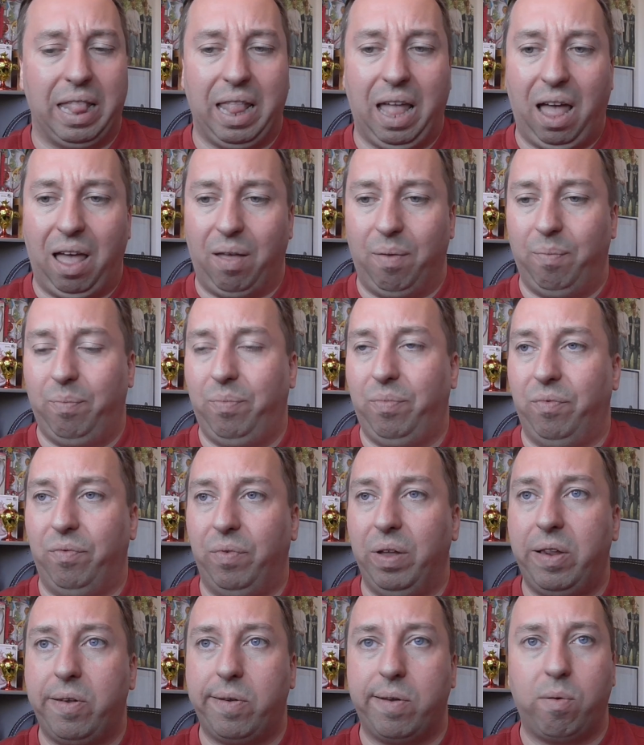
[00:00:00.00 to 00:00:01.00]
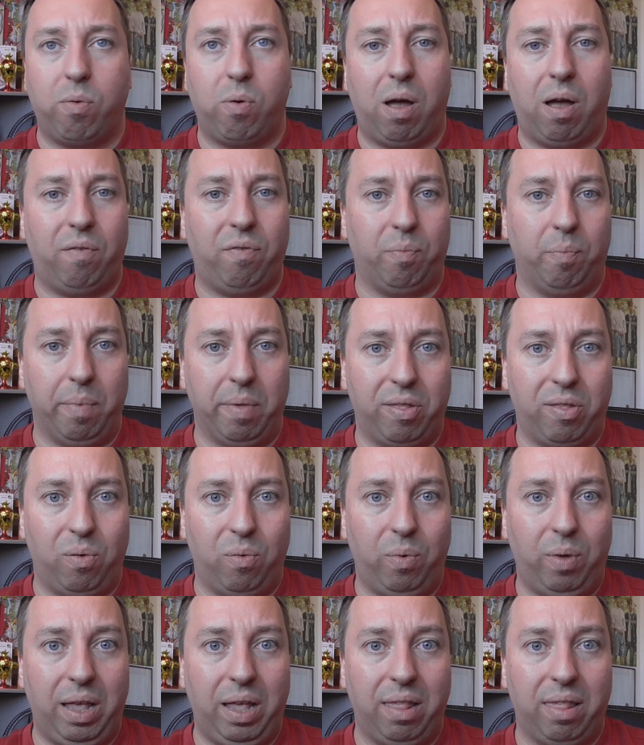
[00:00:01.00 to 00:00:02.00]
na, Witchcraft
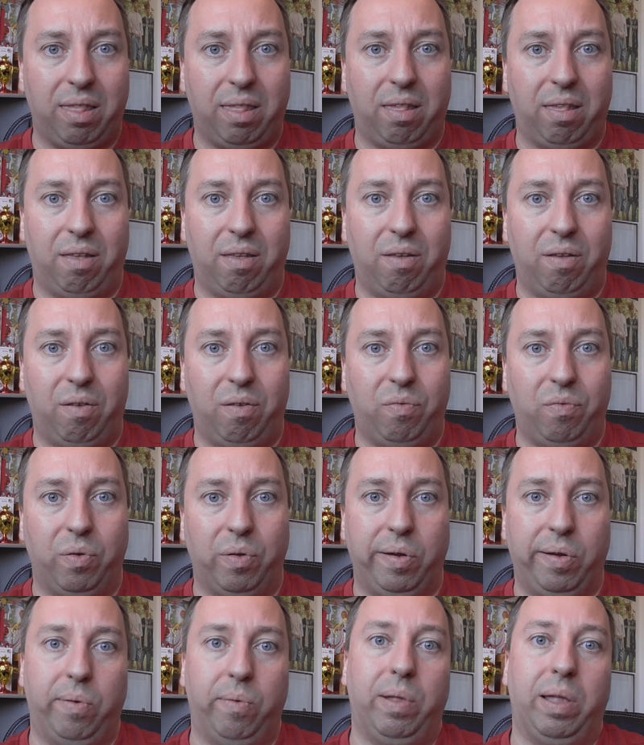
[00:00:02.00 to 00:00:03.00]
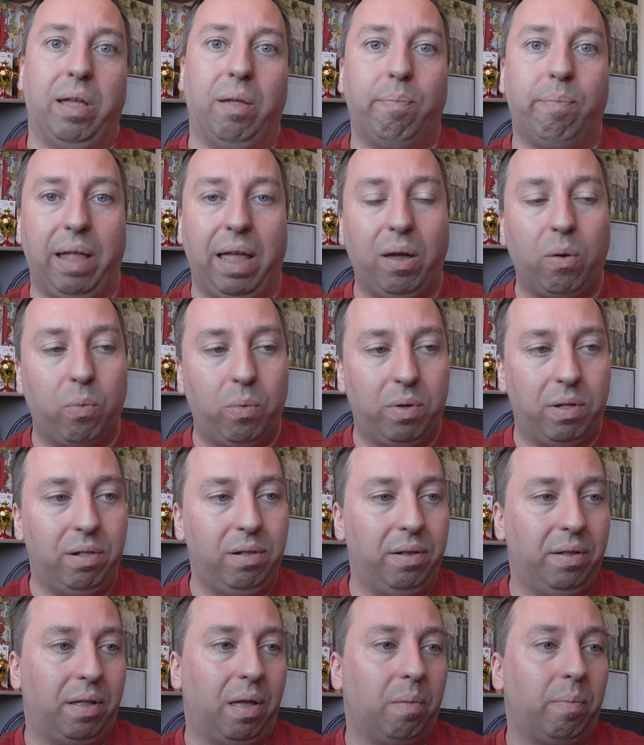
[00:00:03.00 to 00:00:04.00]
Mysteries äh, von Juliette
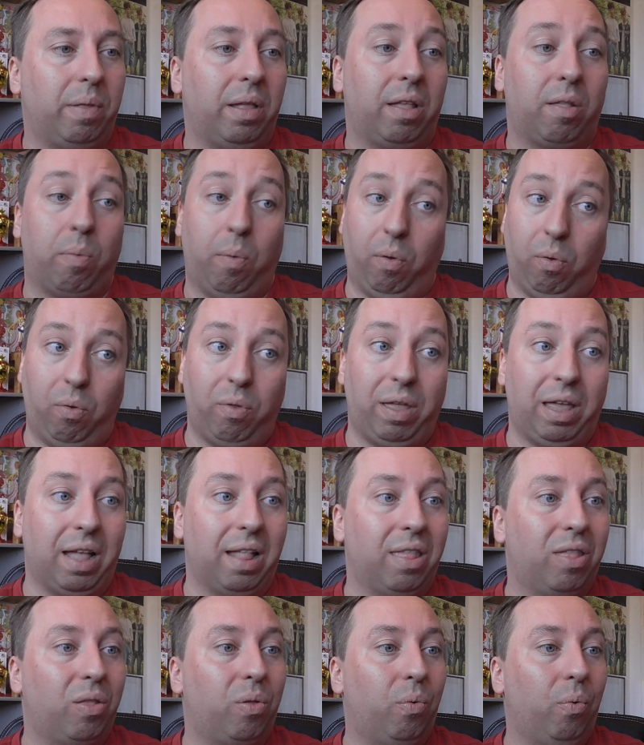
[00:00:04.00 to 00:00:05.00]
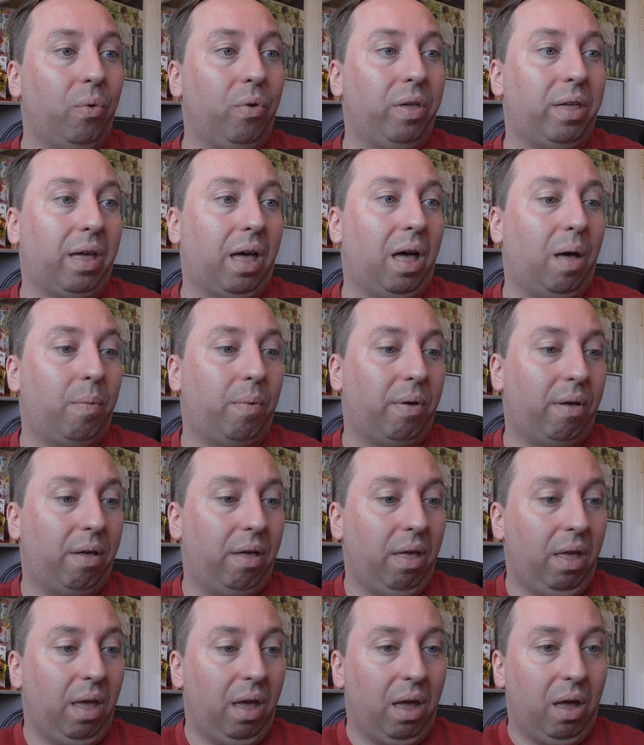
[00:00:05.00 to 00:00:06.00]
Blackwell. Da bin ich zwar noch nicht ganz durch,
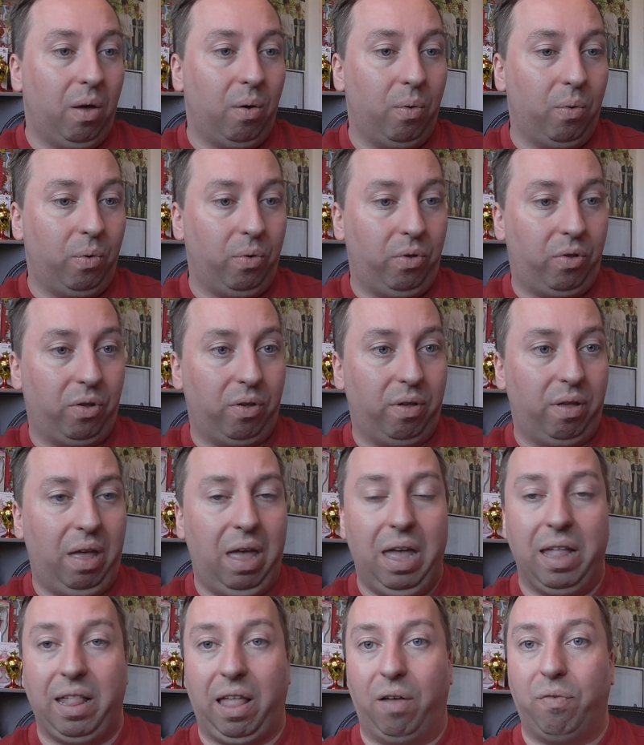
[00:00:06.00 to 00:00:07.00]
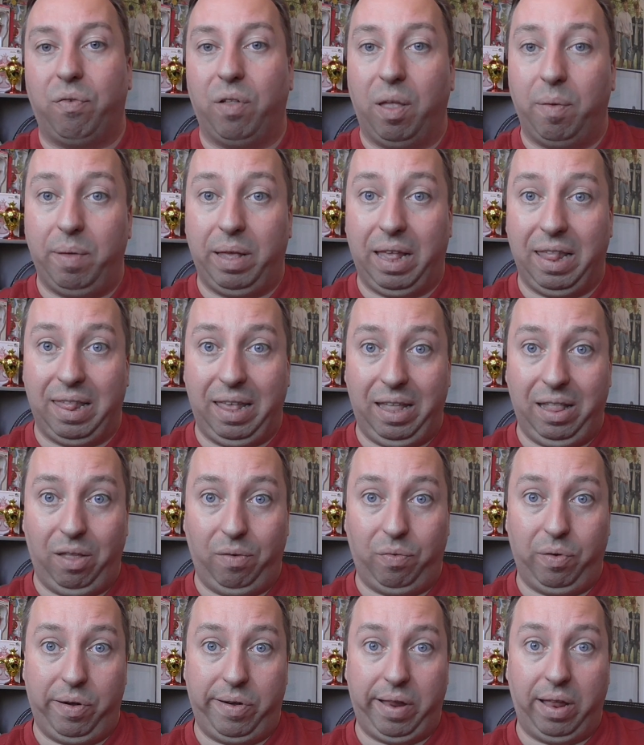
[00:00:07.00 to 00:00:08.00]
aber und äh, davon habe ich gesehen,
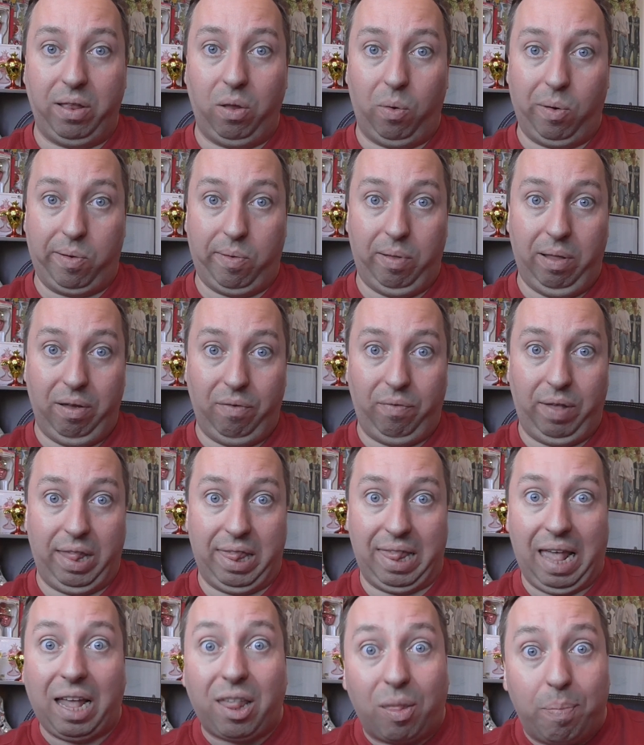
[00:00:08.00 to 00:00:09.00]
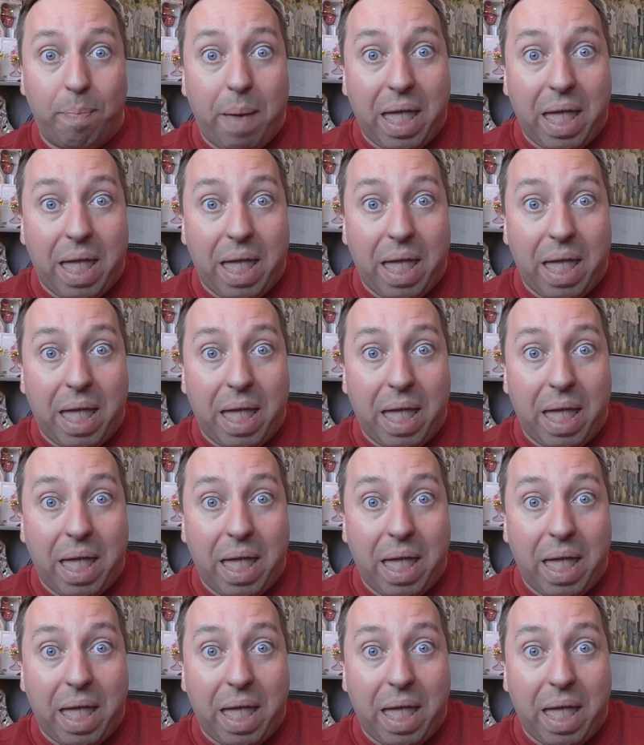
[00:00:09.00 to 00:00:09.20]
davon standen auch schon irgendwie sechs